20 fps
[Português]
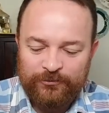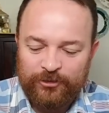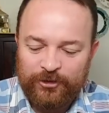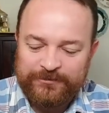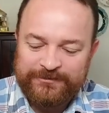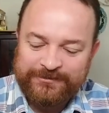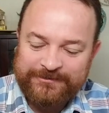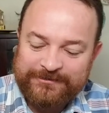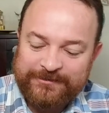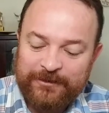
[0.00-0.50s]

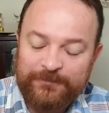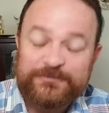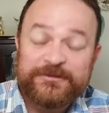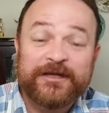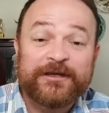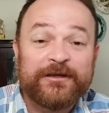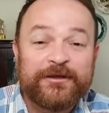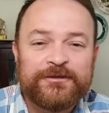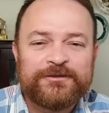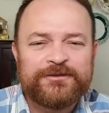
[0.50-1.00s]
nós
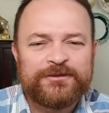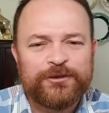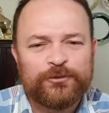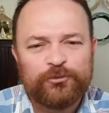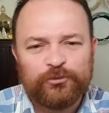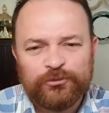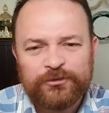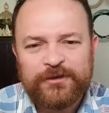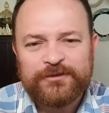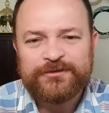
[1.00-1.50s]
estamos aqui em
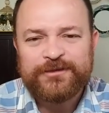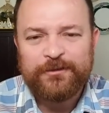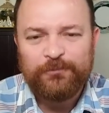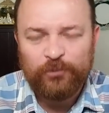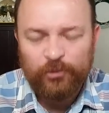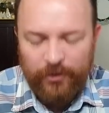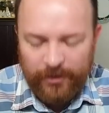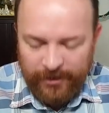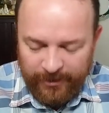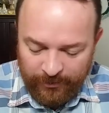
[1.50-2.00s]
2
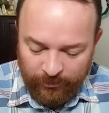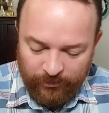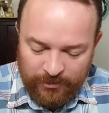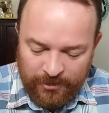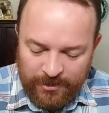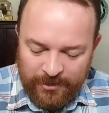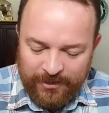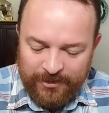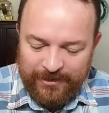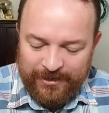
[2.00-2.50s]
Samuel,
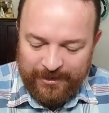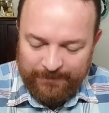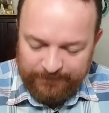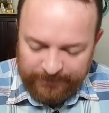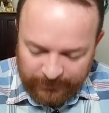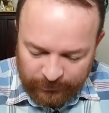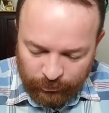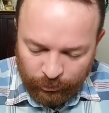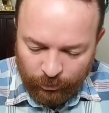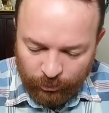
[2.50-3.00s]

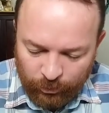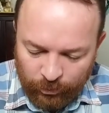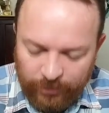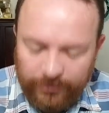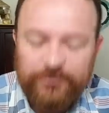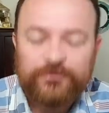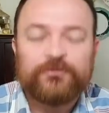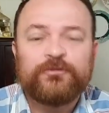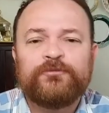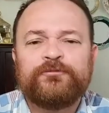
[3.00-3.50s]
capítulo
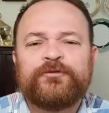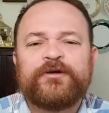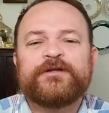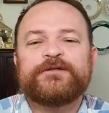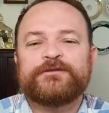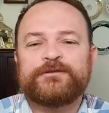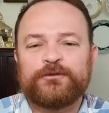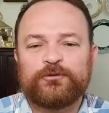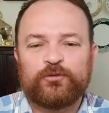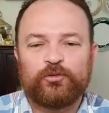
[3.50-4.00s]
8,
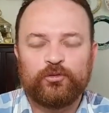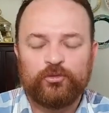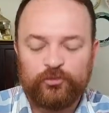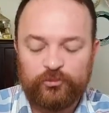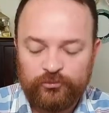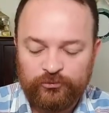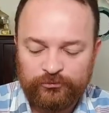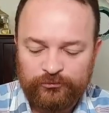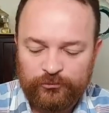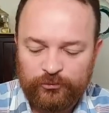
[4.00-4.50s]
versículo
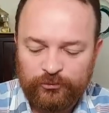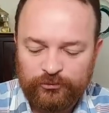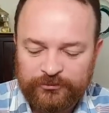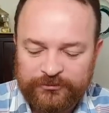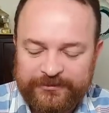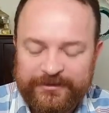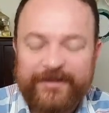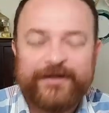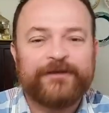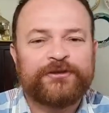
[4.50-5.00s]
1, um
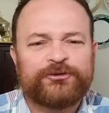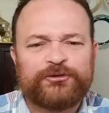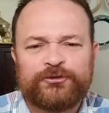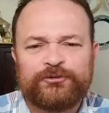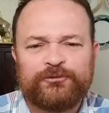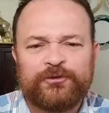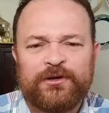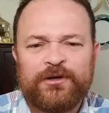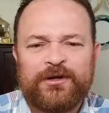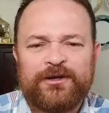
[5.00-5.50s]

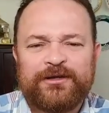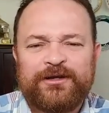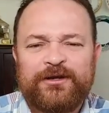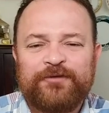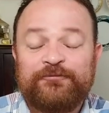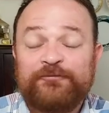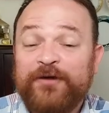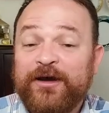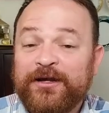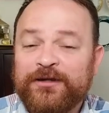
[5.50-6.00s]
trecho
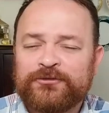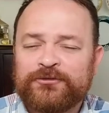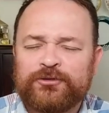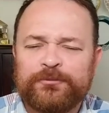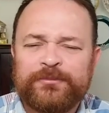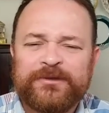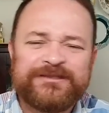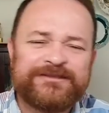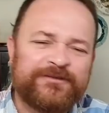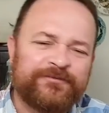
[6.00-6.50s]
que fala
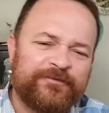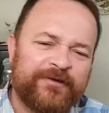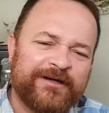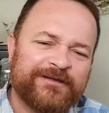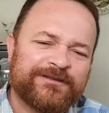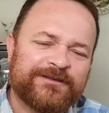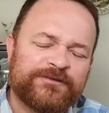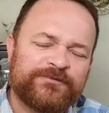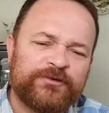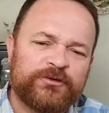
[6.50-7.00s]
sobre as
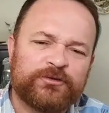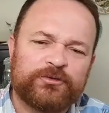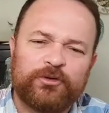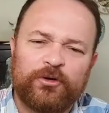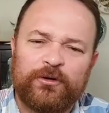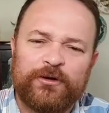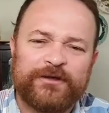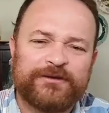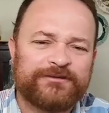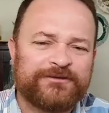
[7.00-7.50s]
diversas
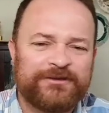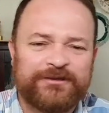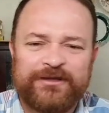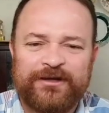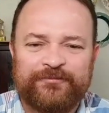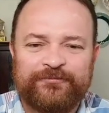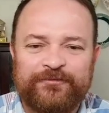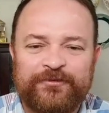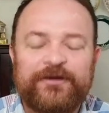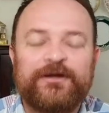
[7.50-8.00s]
vitórias de
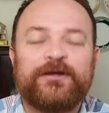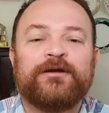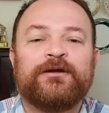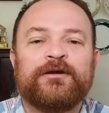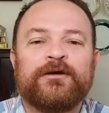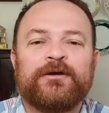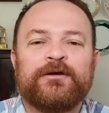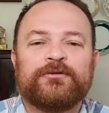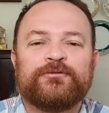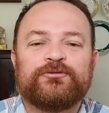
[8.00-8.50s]

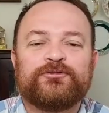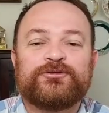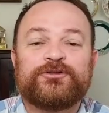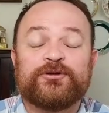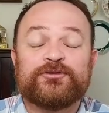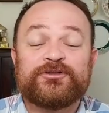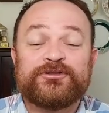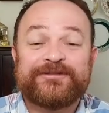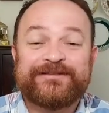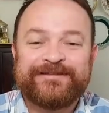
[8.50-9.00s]
Davi nos
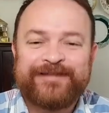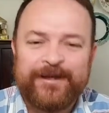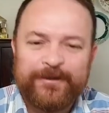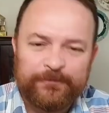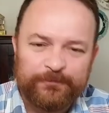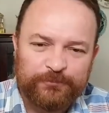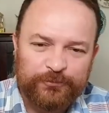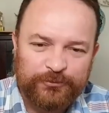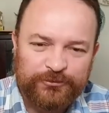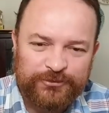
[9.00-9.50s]
seus
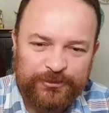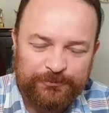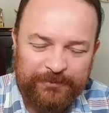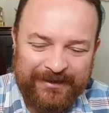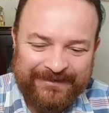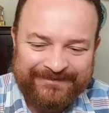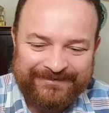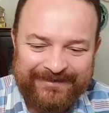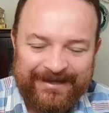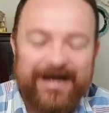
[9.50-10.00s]
tempos de
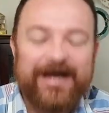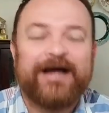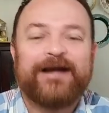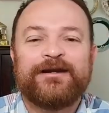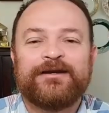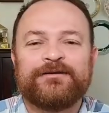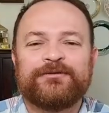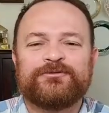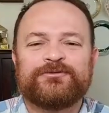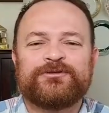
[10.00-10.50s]

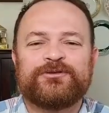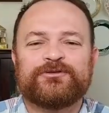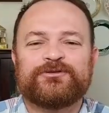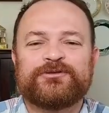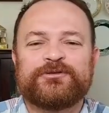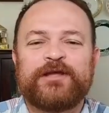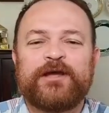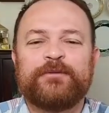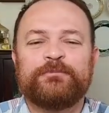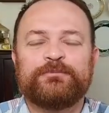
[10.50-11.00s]
batalha, nos
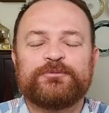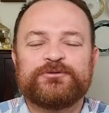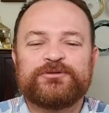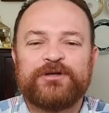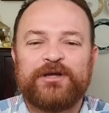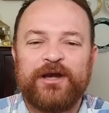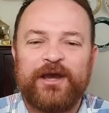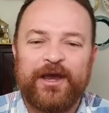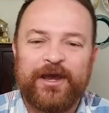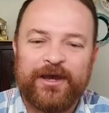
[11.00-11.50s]
seus tempos
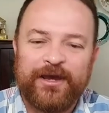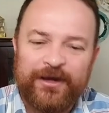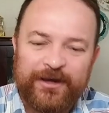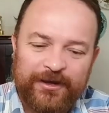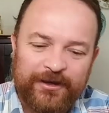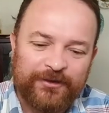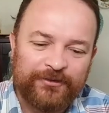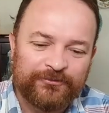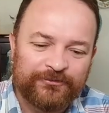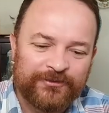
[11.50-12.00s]
de
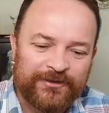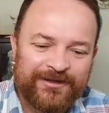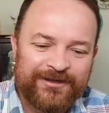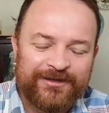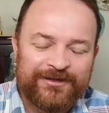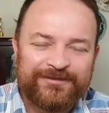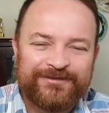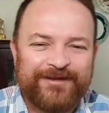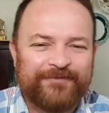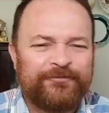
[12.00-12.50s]
guerreiro.
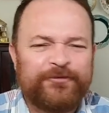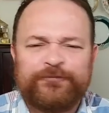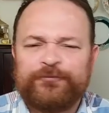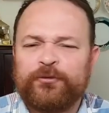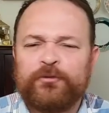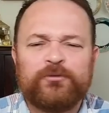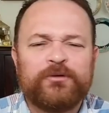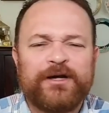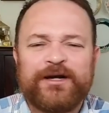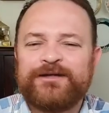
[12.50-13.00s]
Davi
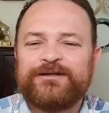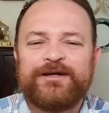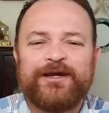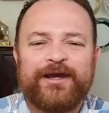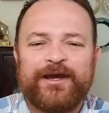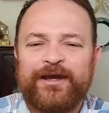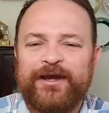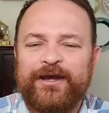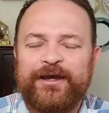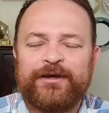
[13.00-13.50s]
foi um grande
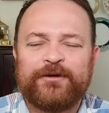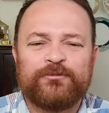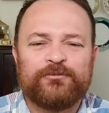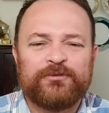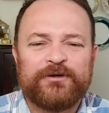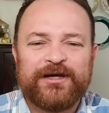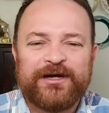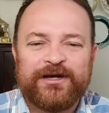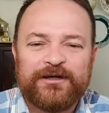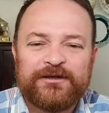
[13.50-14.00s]
guerreiro,
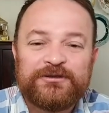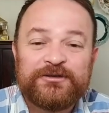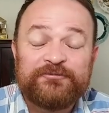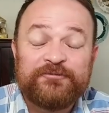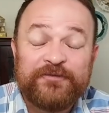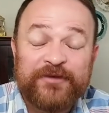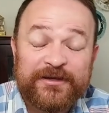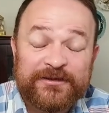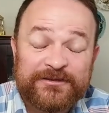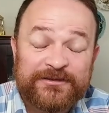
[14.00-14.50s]
um grande
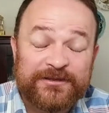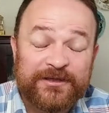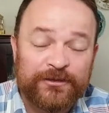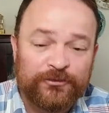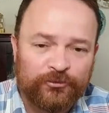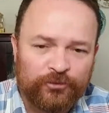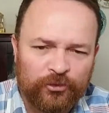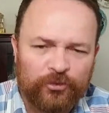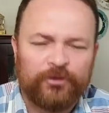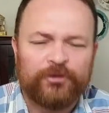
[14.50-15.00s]

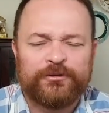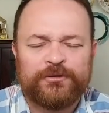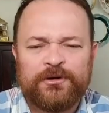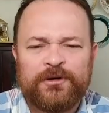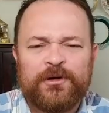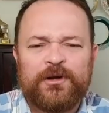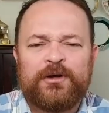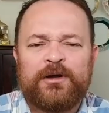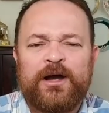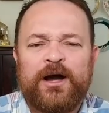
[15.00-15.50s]
vencedor,
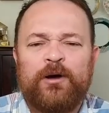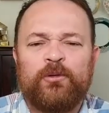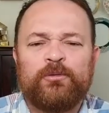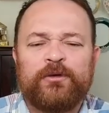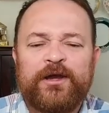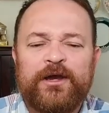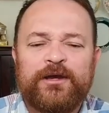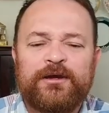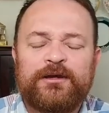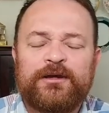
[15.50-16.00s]

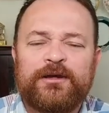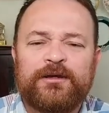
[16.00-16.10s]
alguém